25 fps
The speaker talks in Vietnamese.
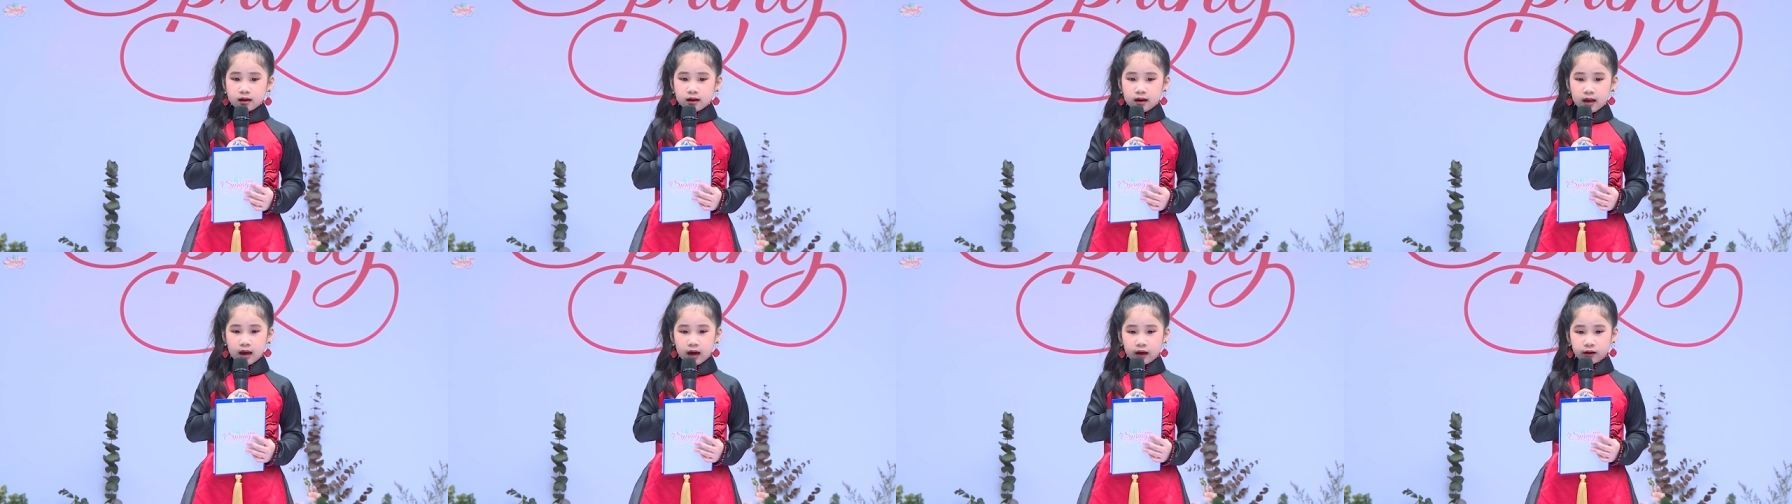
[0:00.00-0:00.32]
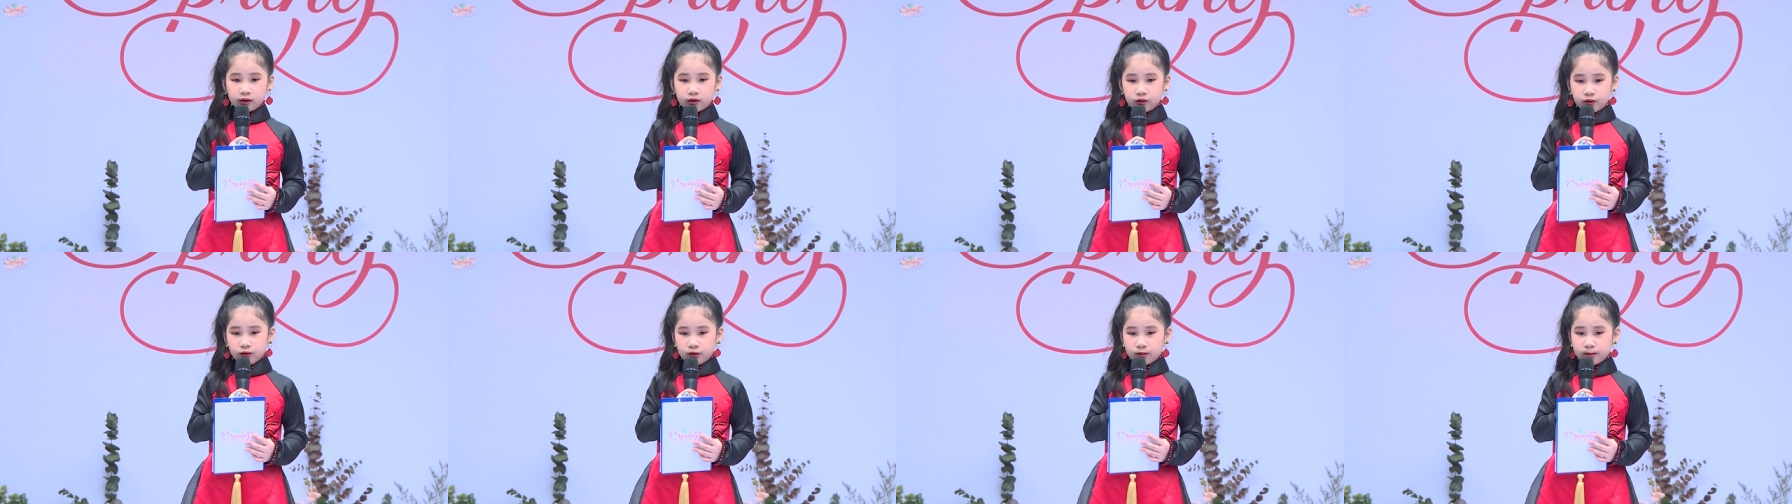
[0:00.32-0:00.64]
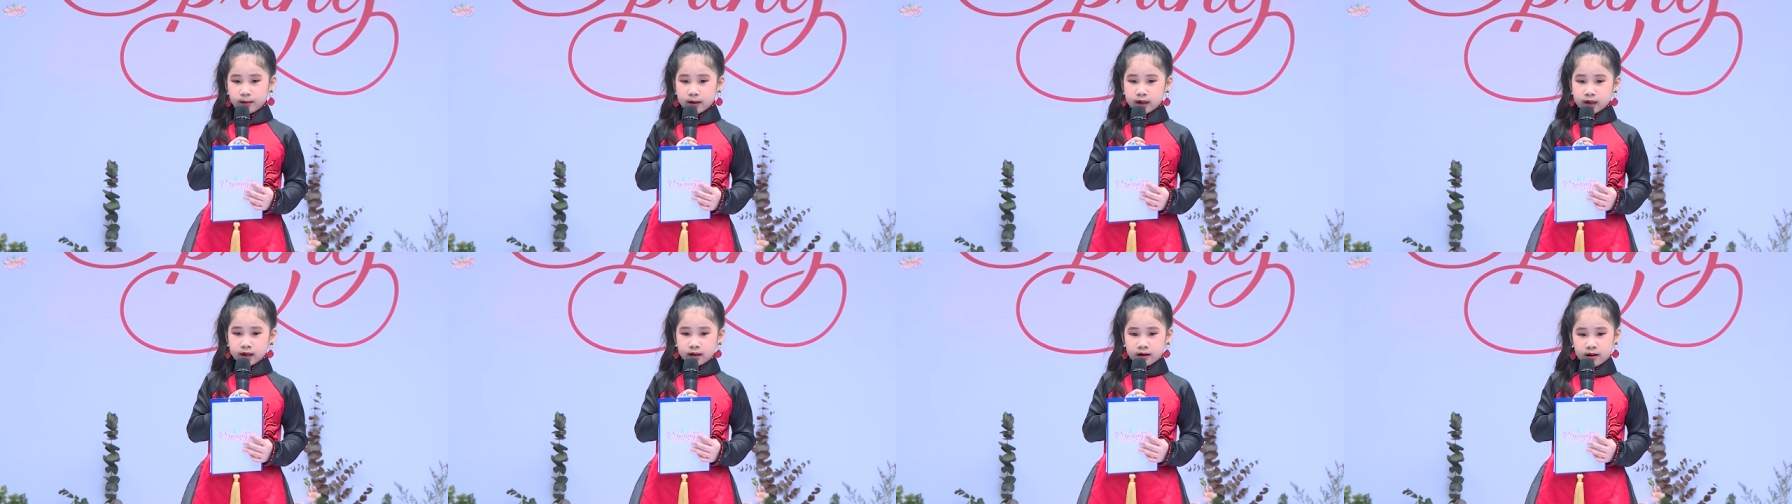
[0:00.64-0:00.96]
đang nhú
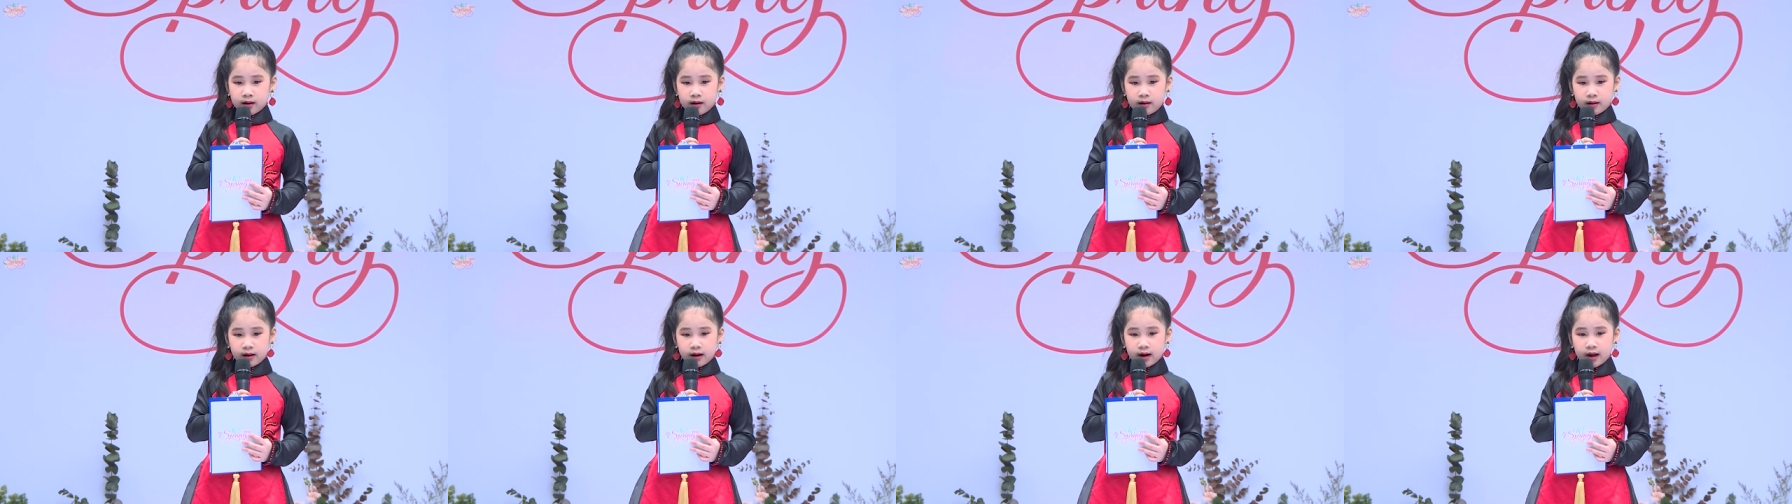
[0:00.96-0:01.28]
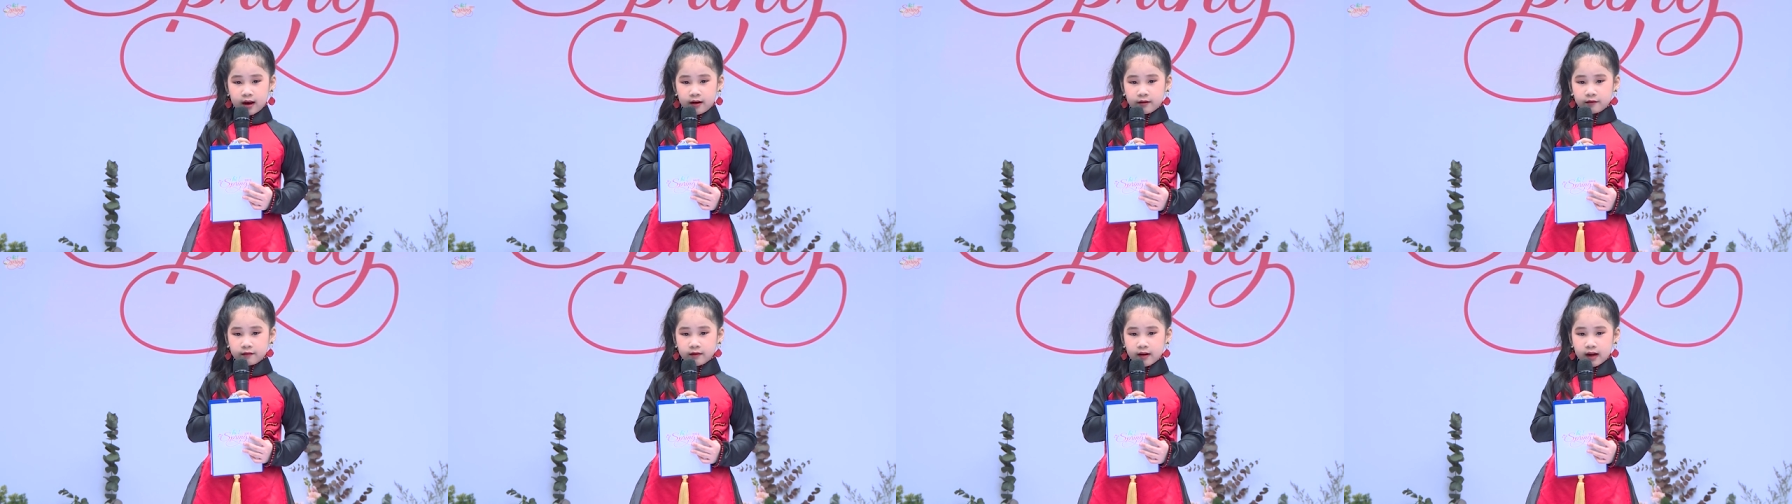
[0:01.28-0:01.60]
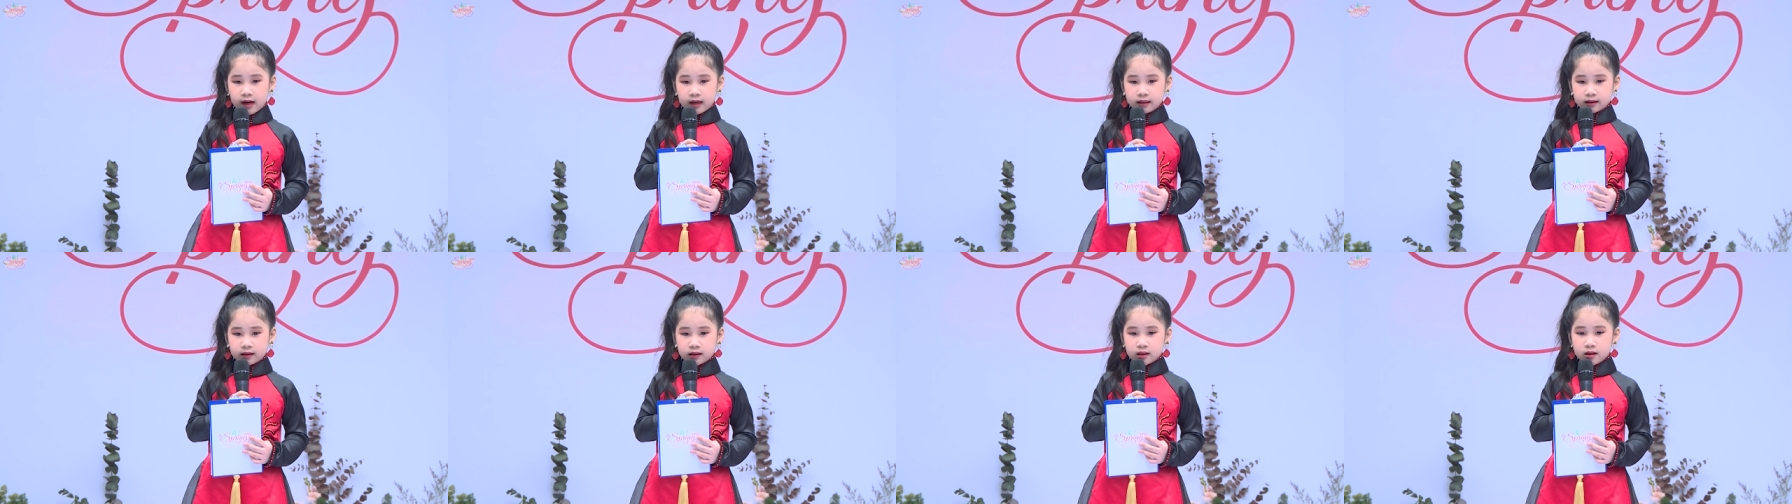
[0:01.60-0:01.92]
mình đón nắng
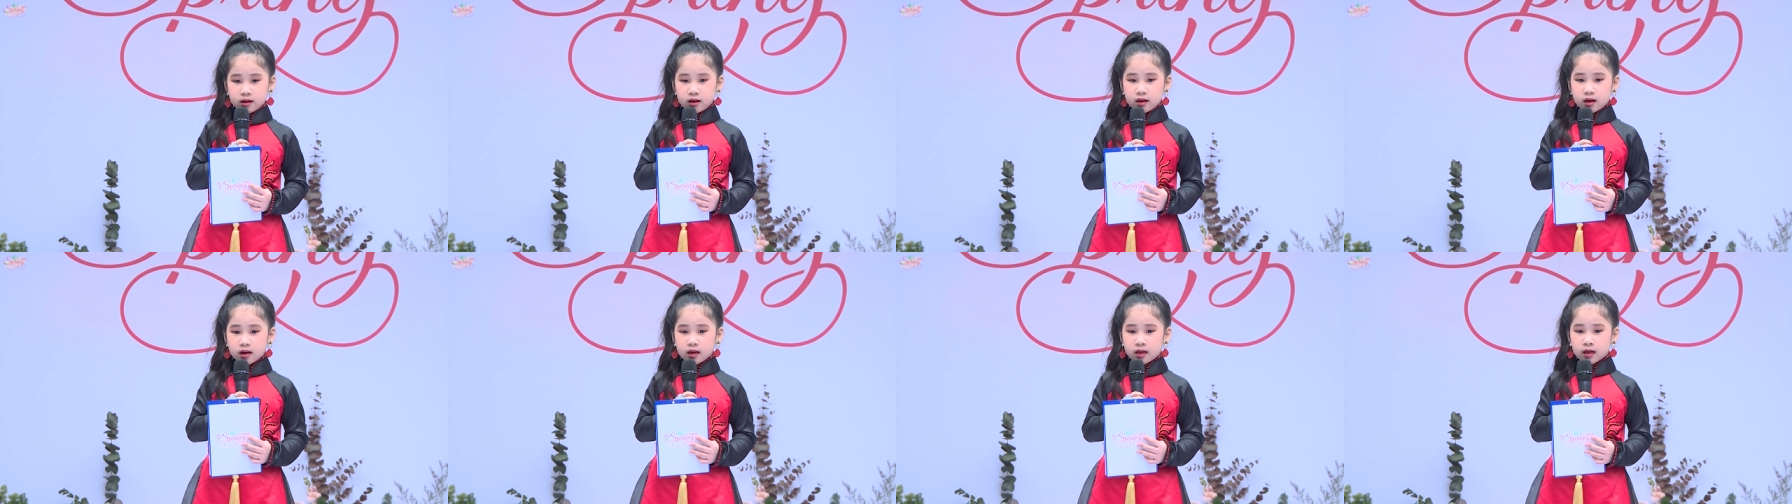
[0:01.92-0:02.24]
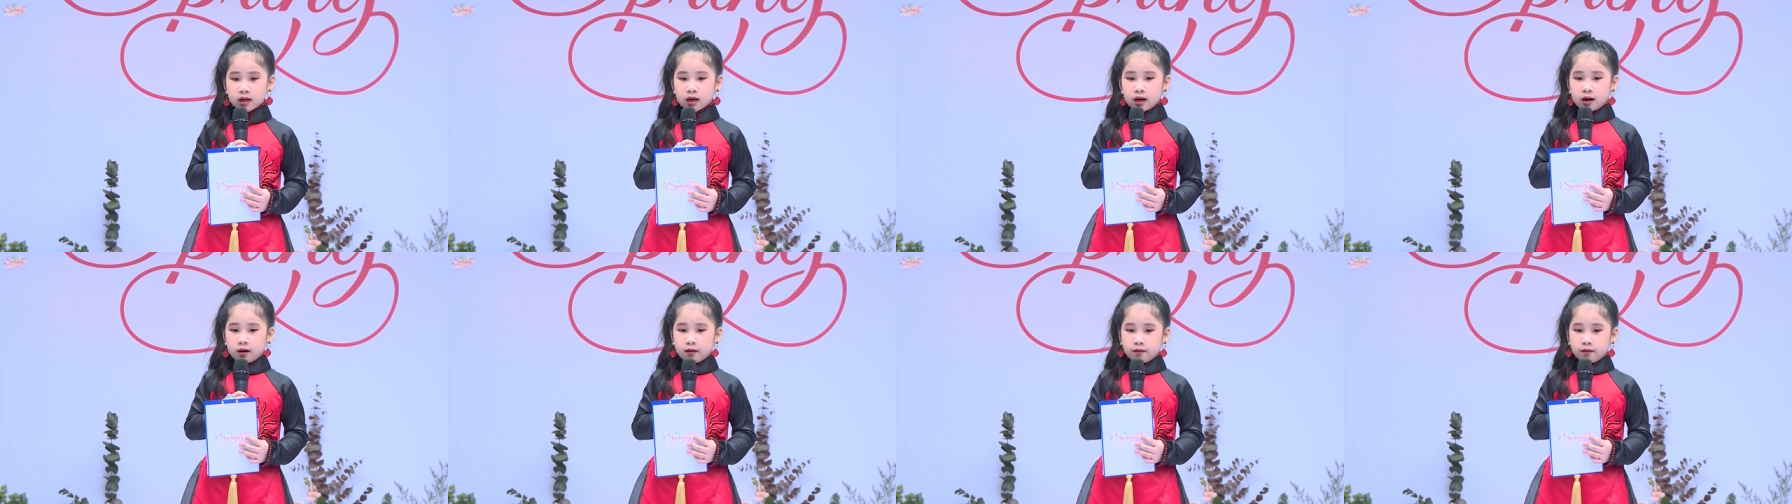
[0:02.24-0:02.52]
vàng tươi,